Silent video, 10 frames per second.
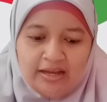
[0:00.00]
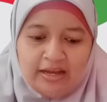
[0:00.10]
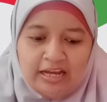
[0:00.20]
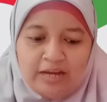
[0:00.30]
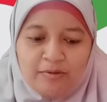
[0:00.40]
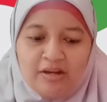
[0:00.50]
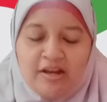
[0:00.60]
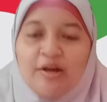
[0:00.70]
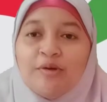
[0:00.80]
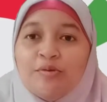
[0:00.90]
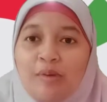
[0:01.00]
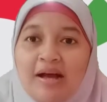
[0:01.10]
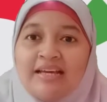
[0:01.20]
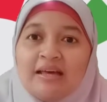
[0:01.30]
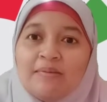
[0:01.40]
Kemudian yang
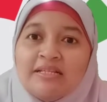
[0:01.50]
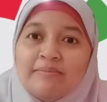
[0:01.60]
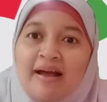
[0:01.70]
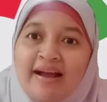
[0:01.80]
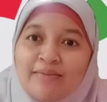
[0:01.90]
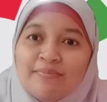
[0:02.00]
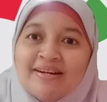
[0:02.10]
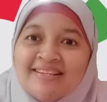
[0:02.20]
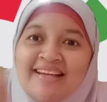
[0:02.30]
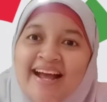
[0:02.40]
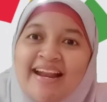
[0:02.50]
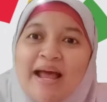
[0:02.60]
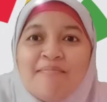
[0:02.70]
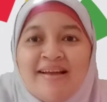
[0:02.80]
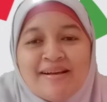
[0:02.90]
kedua, kita bersemangat mengerjakan
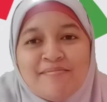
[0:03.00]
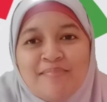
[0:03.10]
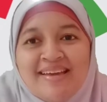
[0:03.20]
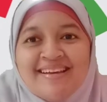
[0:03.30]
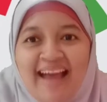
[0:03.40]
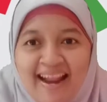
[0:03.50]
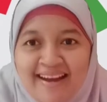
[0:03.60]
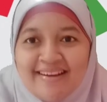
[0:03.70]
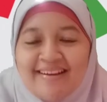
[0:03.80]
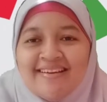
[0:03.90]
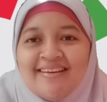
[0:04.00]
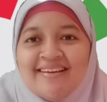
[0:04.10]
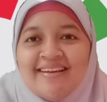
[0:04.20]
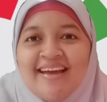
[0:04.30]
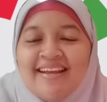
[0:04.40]
amal kebaikan
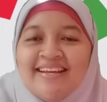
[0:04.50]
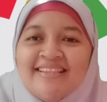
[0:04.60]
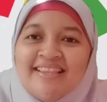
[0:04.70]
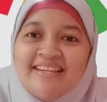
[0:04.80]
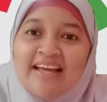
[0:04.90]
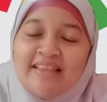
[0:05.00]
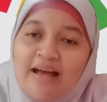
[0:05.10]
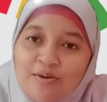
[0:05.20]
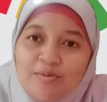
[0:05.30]
karena kita tidak tahu